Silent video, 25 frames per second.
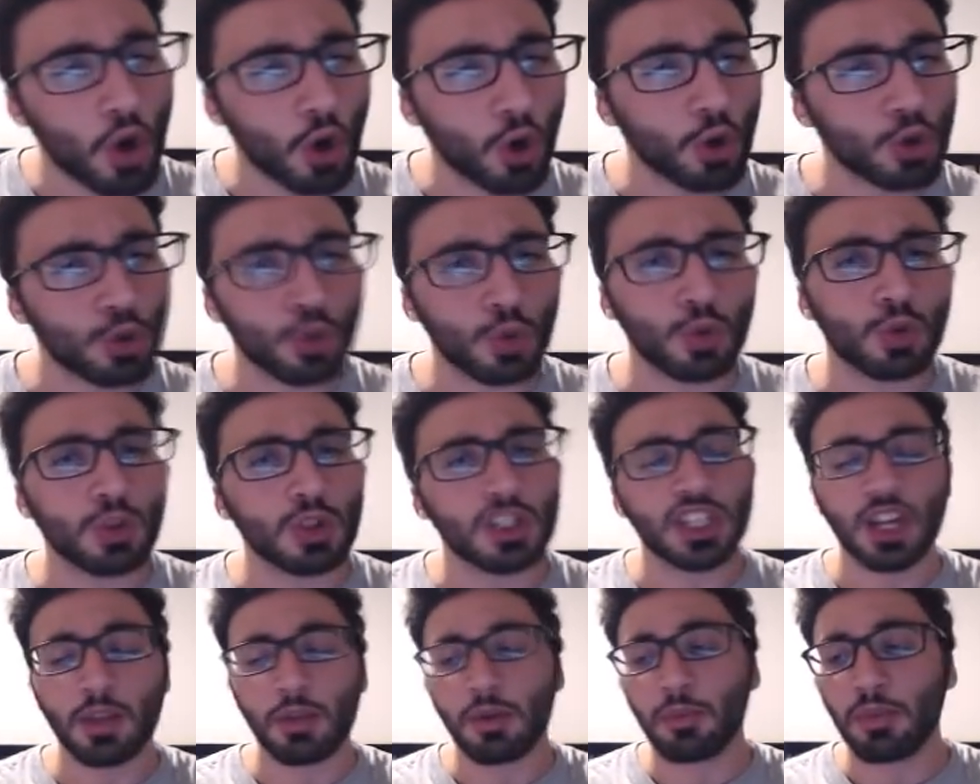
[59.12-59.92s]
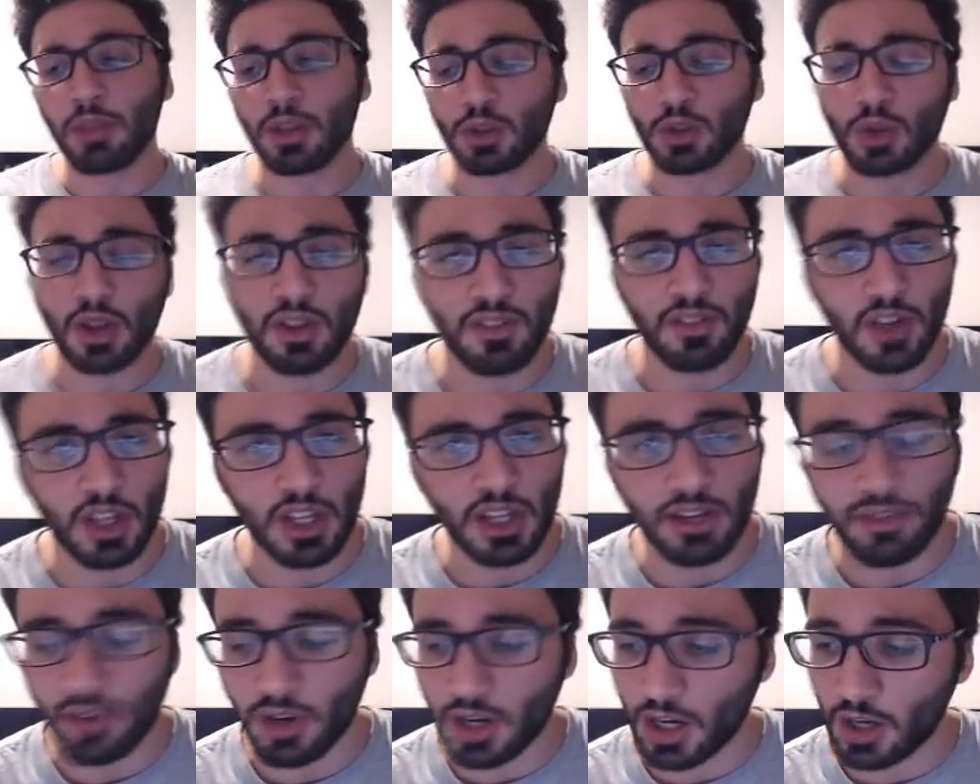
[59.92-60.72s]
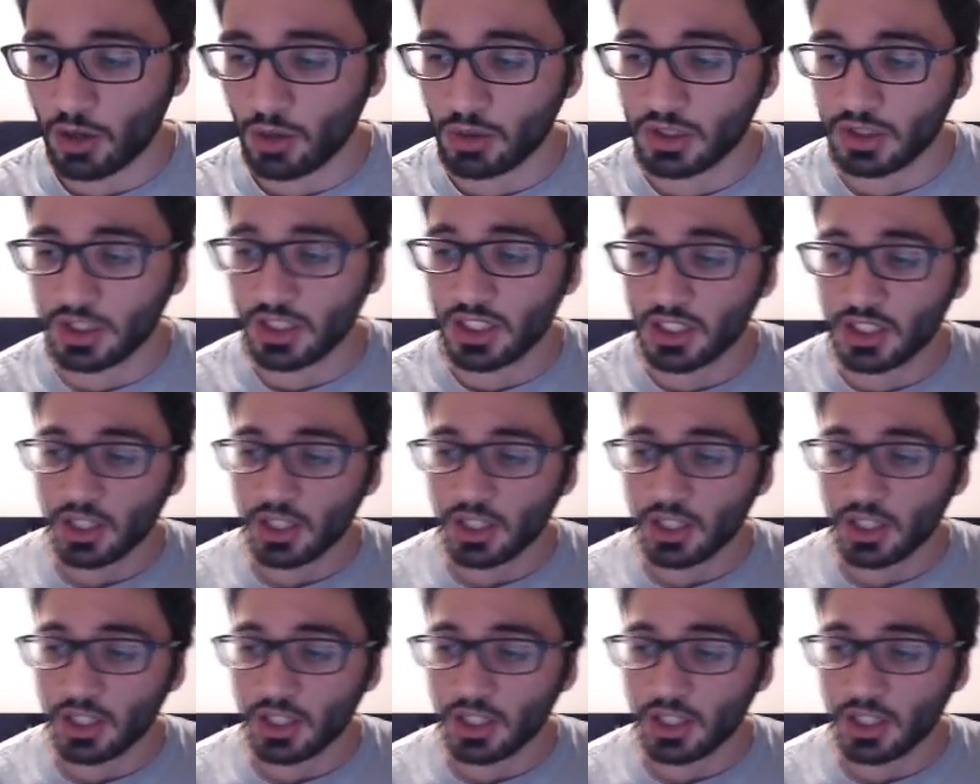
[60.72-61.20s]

eu son Dokkan, mais bien sûr, il va en avoir un aussi.